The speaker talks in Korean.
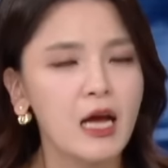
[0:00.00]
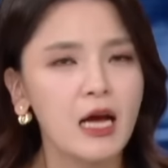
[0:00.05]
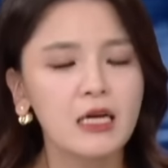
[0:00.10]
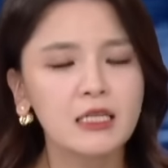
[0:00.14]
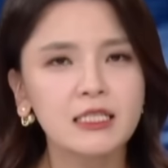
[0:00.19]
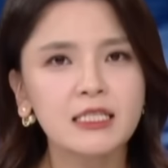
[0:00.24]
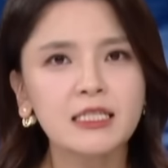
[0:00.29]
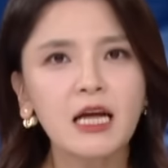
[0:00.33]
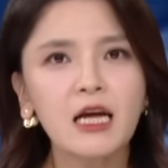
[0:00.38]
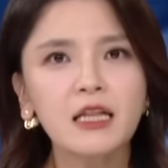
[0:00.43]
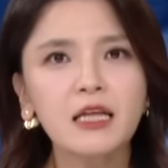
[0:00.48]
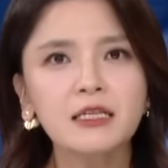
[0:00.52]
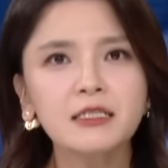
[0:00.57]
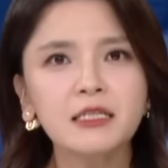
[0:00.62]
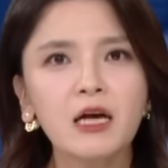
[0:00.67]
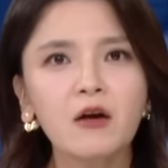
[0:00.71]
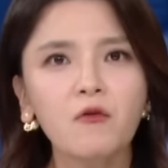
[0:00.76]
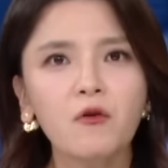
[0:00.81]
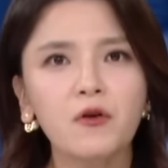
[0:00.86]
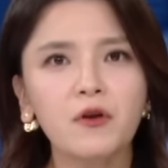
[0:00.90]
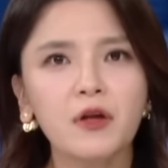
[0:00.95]
지난해
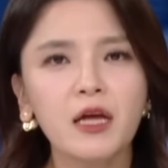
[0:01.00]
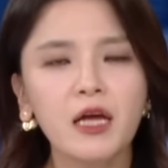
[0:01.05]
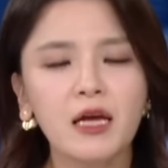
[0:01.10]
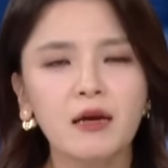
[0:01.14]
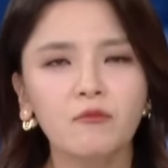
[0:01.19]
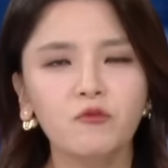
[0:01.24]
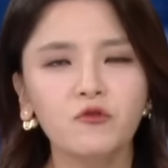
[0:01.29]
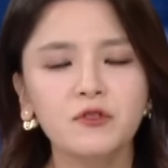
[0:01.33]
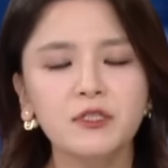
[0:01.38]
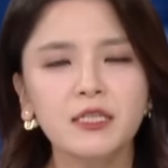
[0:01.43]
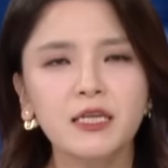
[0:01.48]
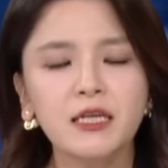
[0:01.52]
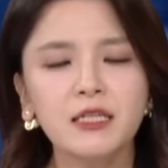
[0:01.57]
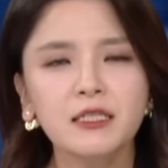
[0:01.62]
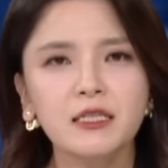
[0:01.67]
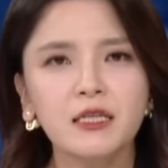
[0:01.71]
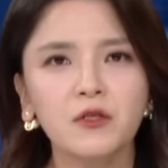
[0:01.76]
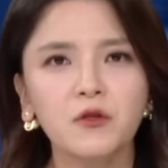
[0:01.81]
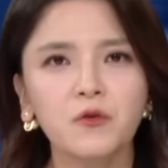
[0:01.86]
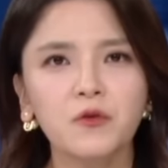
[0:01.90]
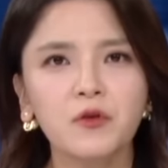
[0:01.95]
4월에 문재인
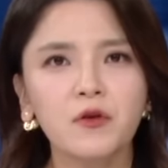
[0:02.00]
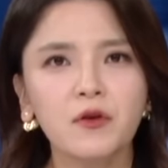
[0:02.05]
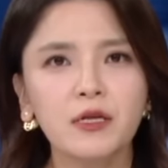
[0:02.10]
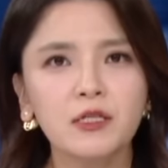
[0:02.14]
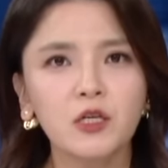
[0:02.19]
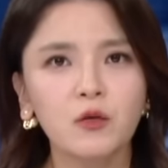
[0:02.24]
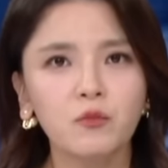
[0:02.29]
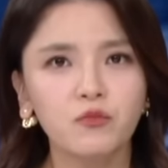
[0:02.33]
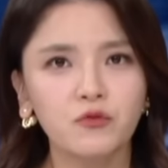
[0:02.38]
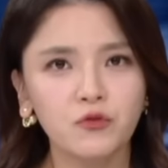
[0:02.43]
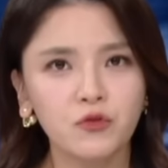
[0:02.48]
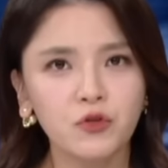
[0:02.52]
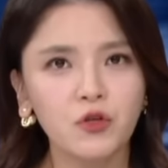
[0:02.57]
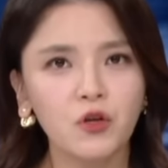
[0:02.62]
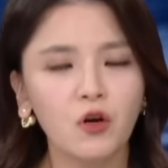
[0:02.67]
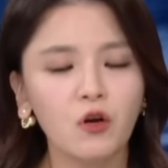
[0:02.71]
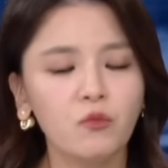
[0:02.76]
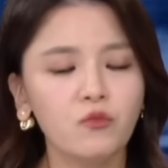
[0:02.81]
대통령에서부터